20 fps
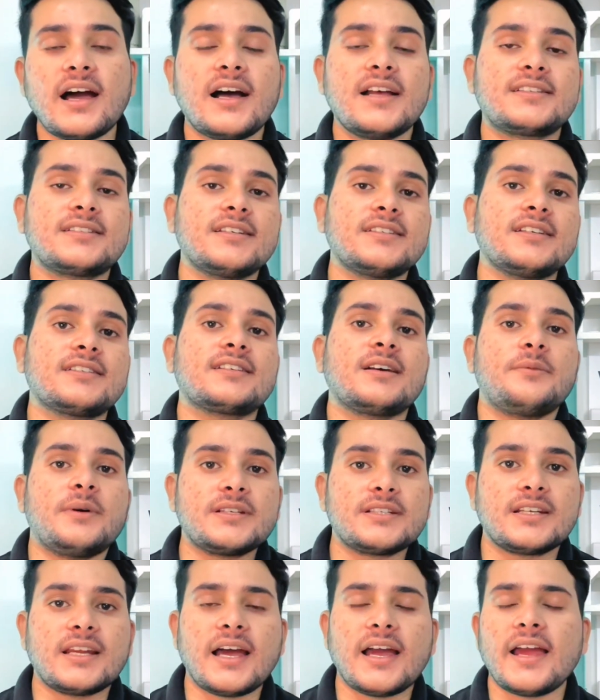अच्छे से
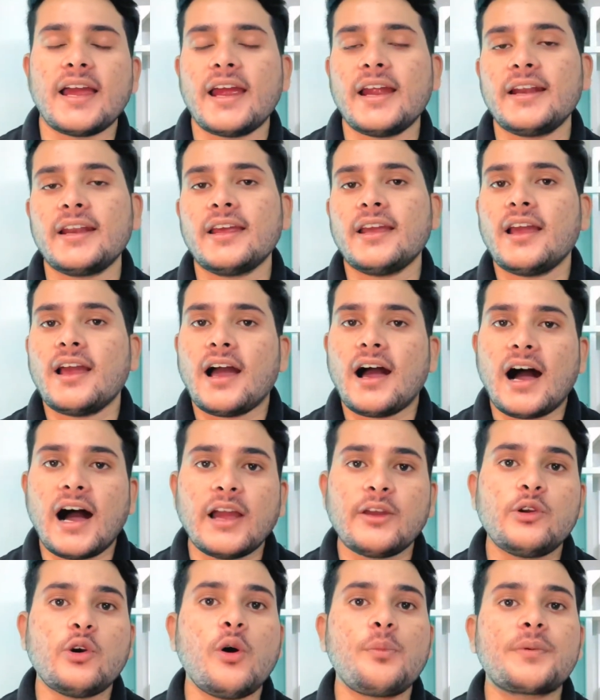समझना एंड
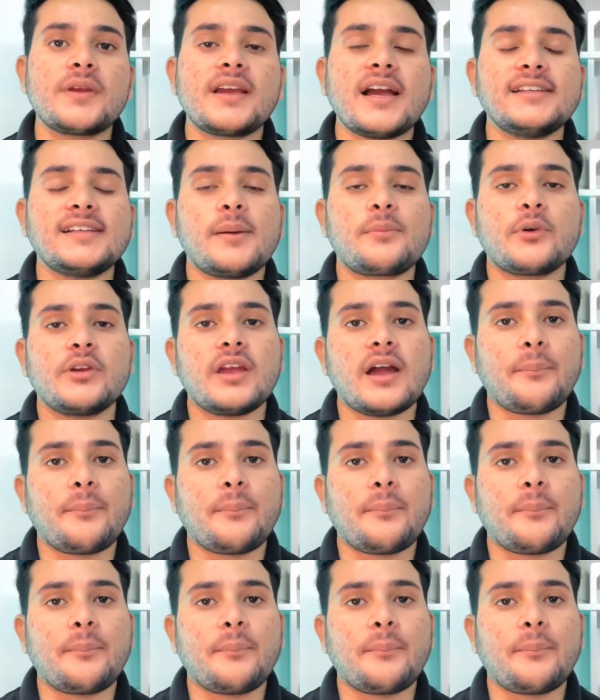आई होप कि आपको ये